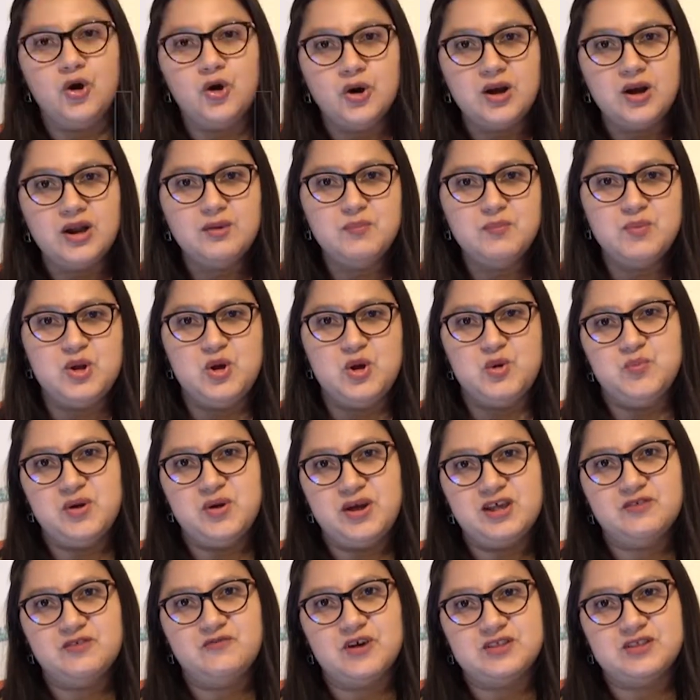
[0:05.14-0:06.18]
Hola, mi
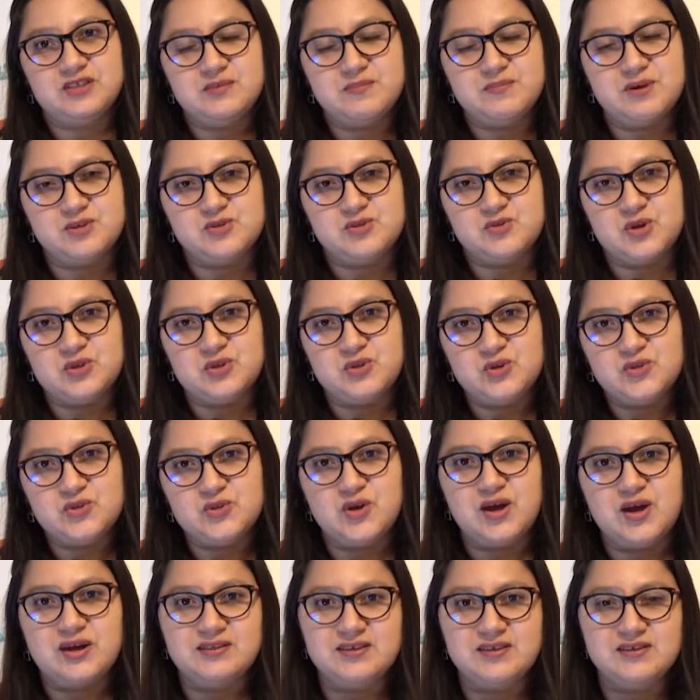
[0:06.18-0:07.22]
nombre es Fátima Anzueto,
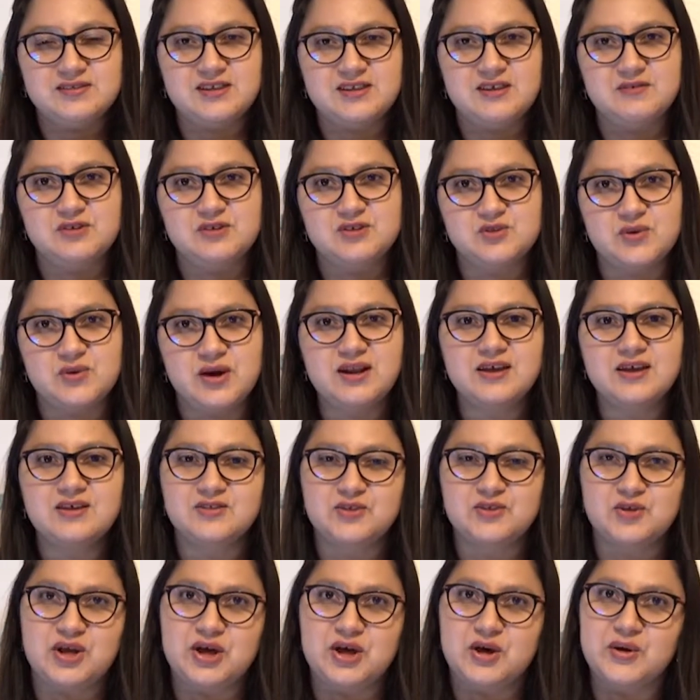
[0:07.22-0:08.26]
soy artista visual e
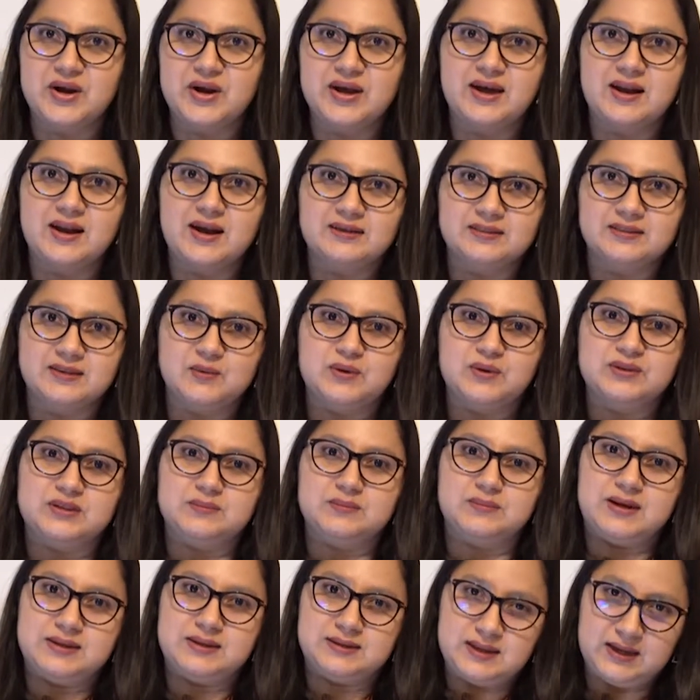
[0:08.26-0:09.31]
historiadora del arte
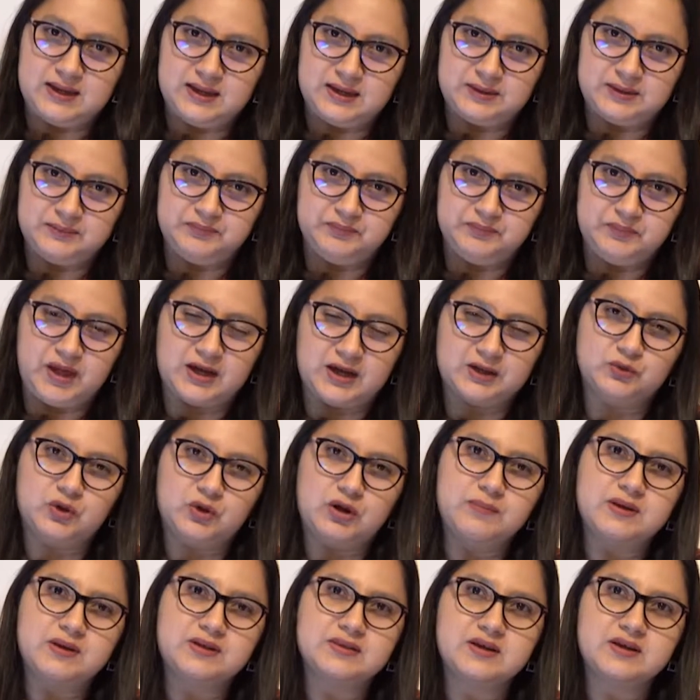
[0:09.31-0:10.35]
guatemalteca.
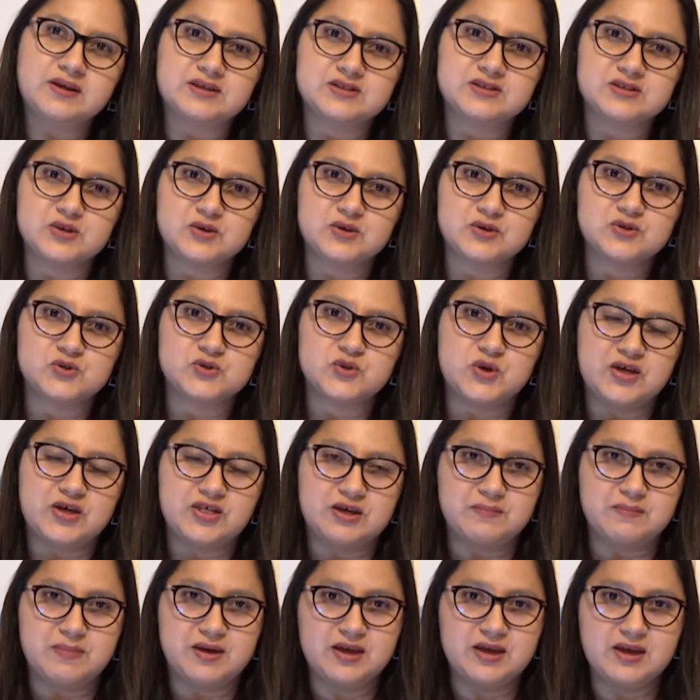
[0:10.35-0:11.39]
Actualmente resido en Ciudad
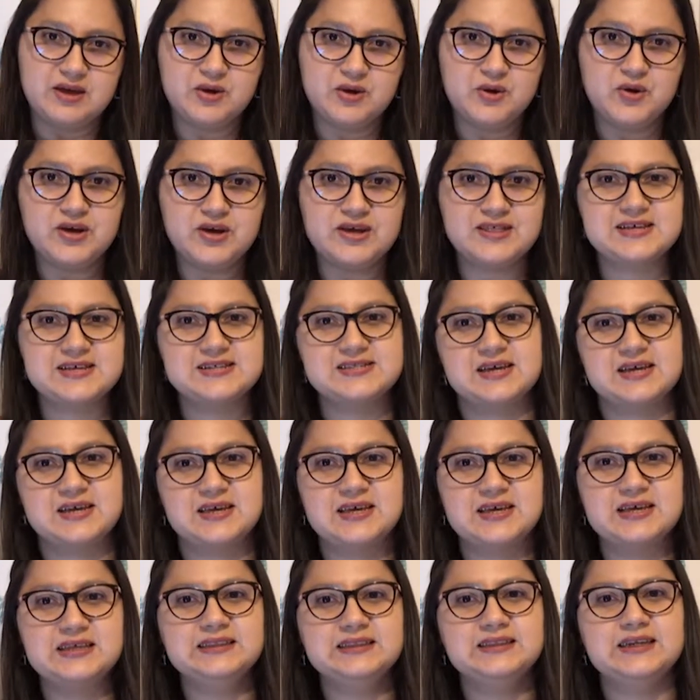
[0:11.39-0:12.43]
de México y desde
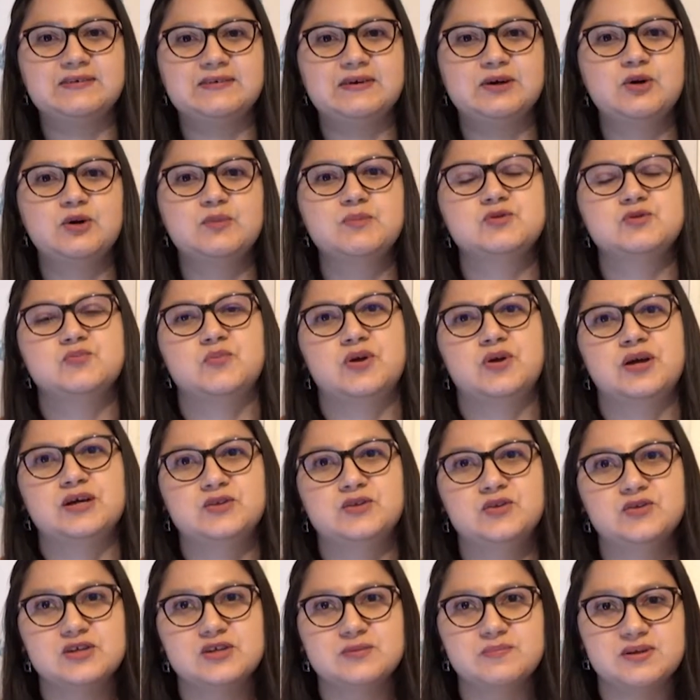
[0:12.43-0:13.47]
aquí trabajo mis
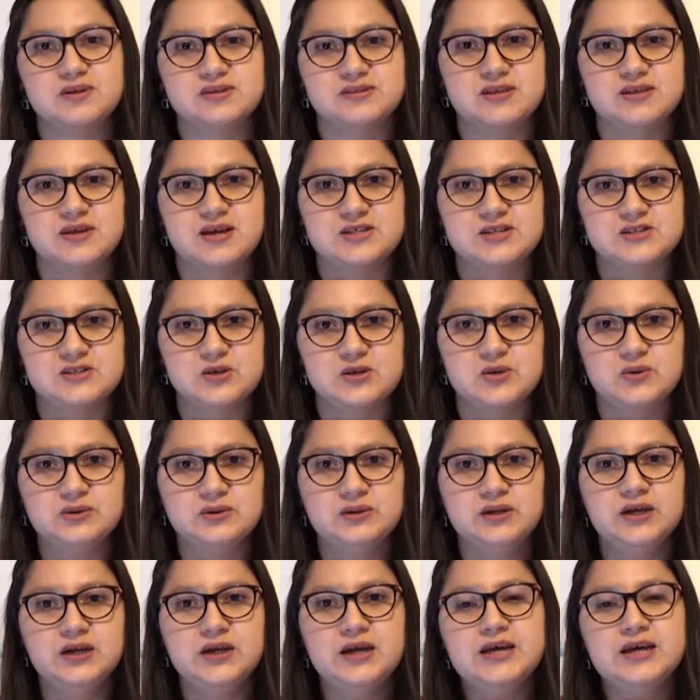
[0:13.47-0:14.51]
proyectos de investigación
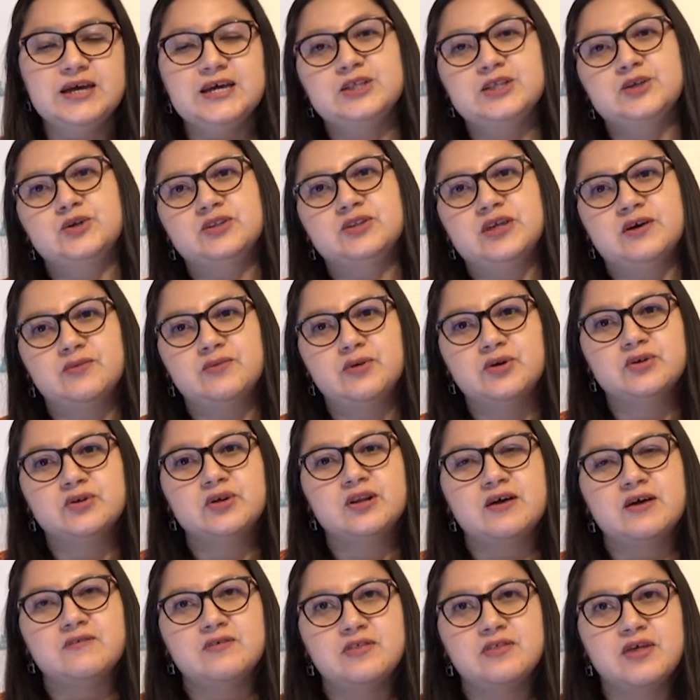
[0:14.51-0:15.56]
en donde abordo
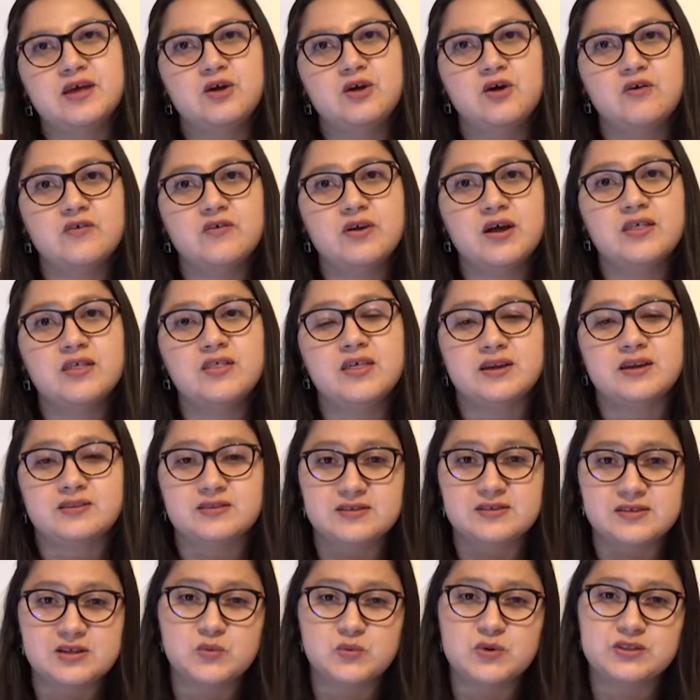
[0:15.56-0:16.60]
la vida y obra de
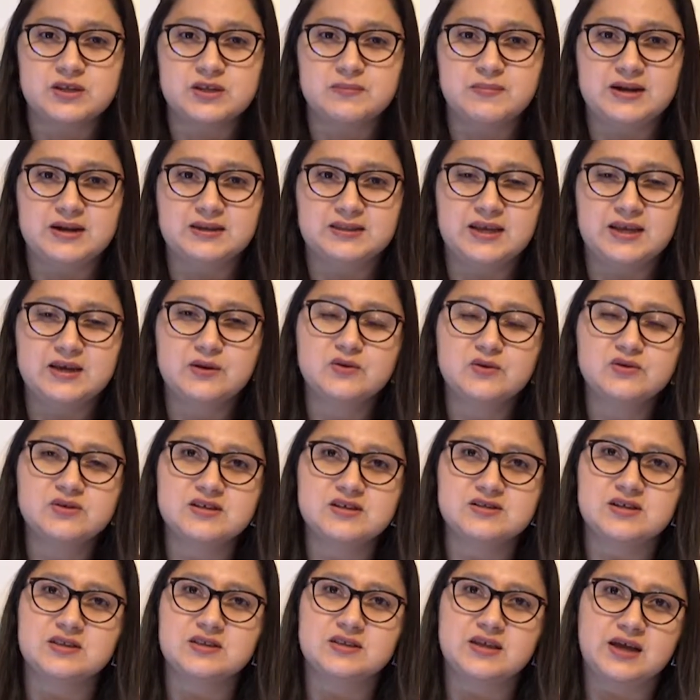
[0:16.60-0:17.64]
artistas guatemaltecos
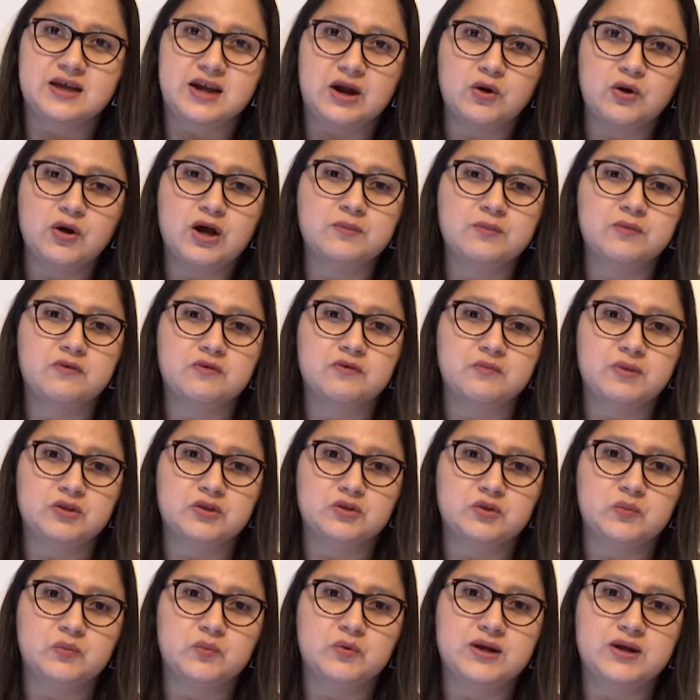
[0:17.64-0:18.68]
que se integraron al
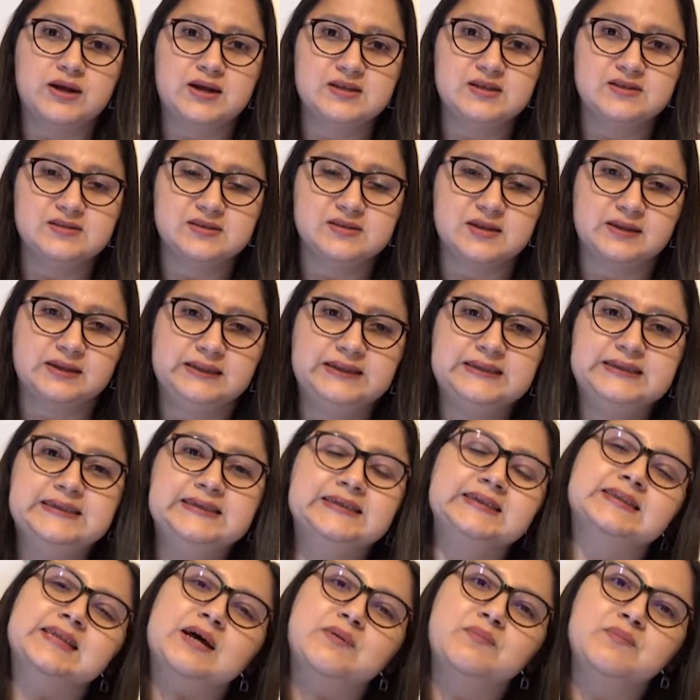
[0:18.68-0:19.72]
movimiento muralista.
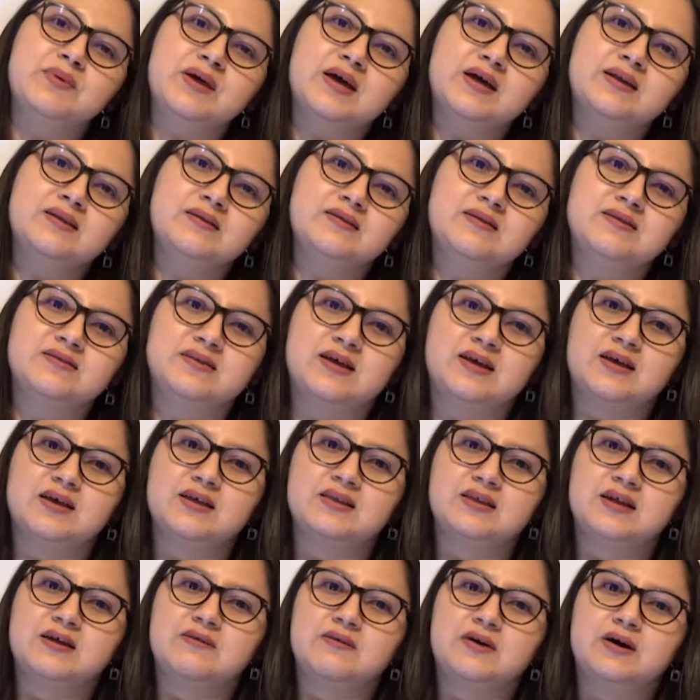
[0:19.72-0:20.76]
También desde aquí
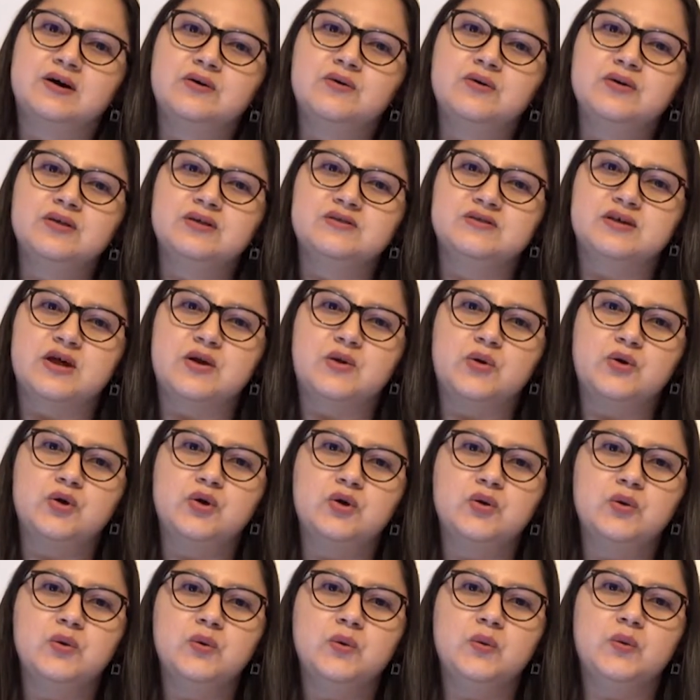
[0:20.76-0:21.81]
trabajo y
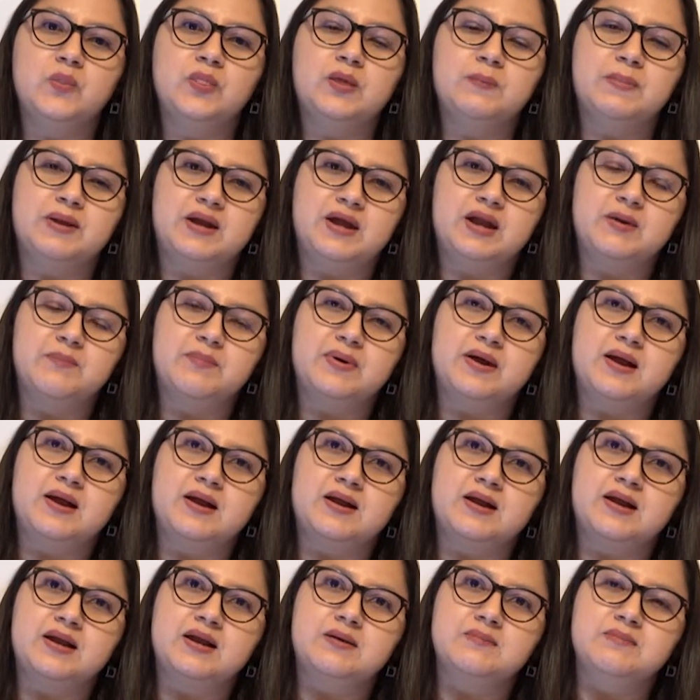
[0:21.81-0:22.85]
desarrollo de manera
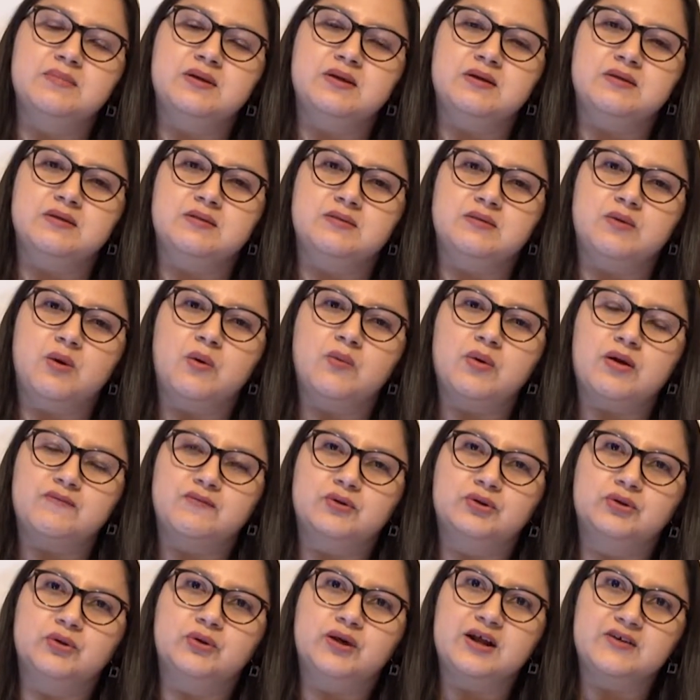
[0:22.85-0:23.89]
paralela mi obra
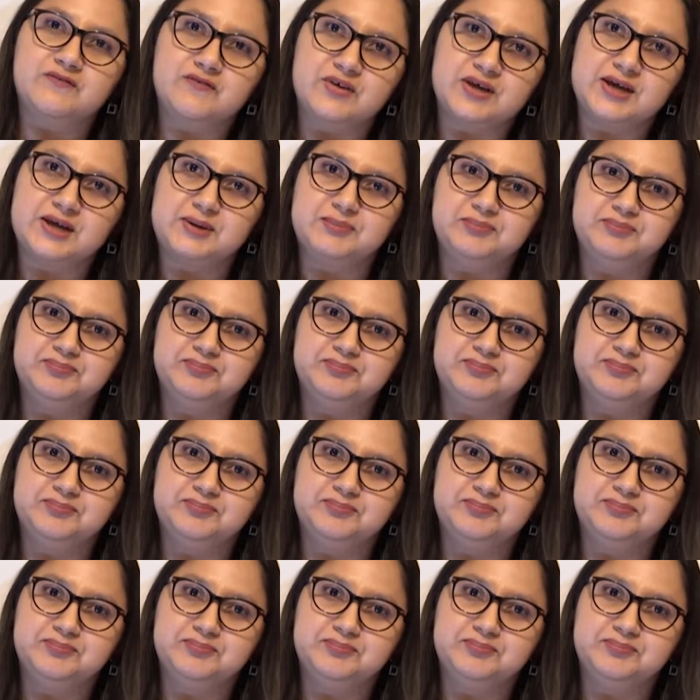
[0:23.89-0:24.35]
fotográfica.